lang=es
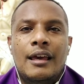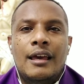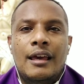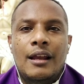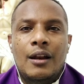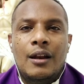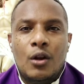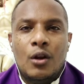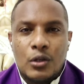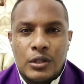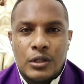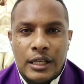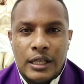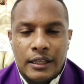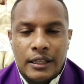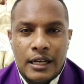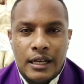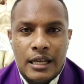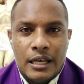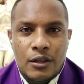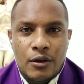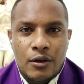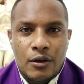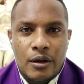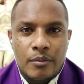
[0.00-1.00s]
Los he
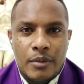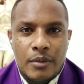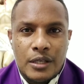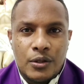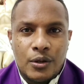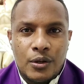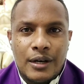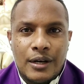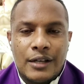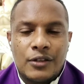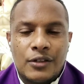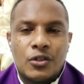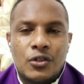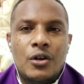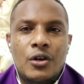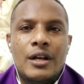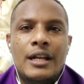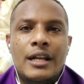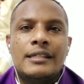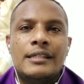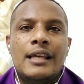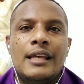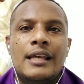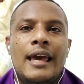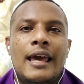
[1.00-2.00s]
tenido en mis oraciones,